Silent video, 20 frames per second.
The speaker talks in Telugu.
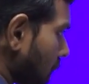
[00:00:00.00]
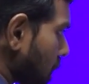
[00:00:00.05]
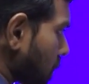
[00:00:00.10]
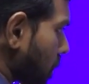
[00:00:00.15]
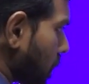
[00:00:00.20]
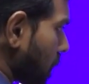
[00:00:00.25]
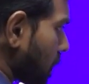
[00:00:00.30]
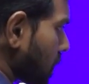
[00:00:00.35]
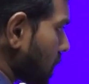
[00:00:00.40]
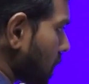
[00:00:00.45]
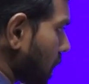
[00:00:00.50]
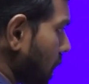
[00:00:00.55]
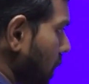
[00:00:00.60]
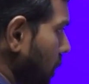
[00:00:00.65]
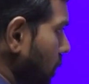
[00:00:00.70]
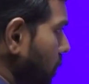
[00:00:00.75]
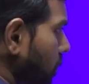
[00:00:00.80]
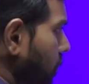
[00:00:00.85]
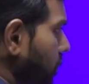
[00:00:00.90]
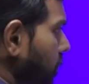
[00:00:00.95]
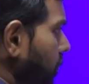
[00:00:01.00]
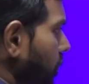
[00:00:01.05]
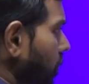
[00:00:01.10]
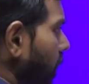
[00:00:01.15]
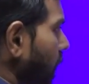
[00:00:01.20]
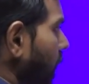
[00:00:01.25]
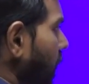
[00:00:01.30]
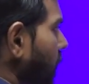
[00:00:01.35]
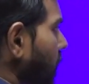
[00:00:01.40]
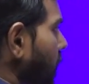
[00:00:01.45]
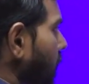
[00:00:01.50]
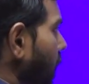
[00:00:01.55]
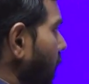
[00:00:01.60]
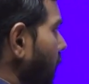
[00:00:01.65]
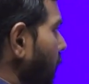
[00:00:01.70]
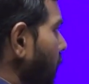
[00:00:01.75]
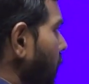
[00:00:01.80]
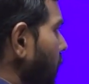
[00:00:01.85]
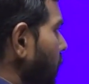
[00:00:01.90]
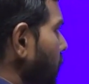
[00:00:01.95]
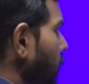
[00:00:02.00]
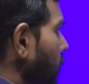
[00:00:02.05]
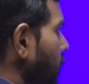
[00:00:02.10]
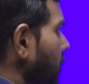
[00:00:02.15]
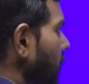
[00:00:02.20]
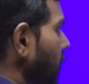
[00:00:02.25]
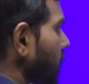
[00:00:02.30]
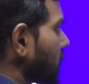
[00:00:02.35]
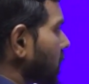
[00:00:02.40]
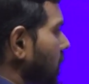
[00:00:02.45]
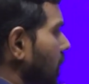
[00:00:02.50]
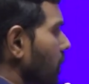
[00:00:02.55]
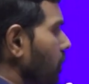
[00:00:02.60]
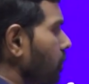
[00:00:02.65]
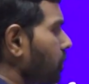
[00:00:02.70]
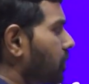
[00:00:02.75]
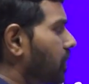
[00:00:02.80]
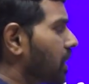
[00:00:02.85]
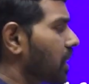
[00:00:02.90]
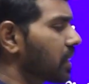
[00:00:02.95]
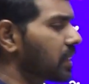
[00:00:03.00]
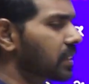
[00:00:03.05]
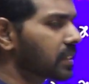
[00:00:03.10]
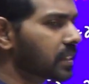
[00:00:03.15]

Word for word: ఎక్స్ ప్లస్ త్రీ త్రీ ఇంటూ సిక్స్టీన్ ఇది